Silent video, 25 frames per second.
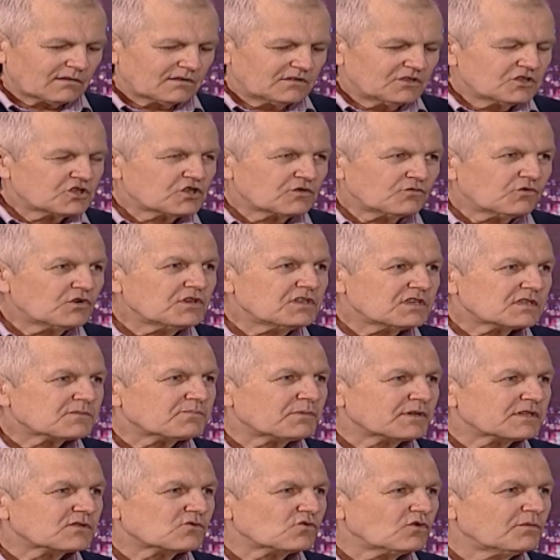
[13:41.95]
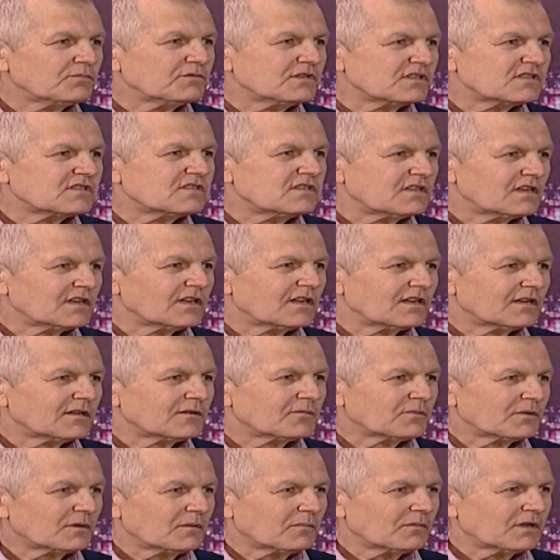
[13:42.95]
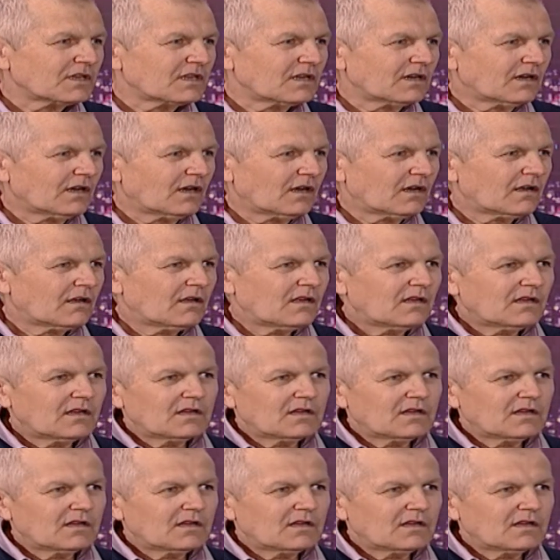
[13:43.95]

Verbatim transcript: ничего не способны сделать. Понимаете как?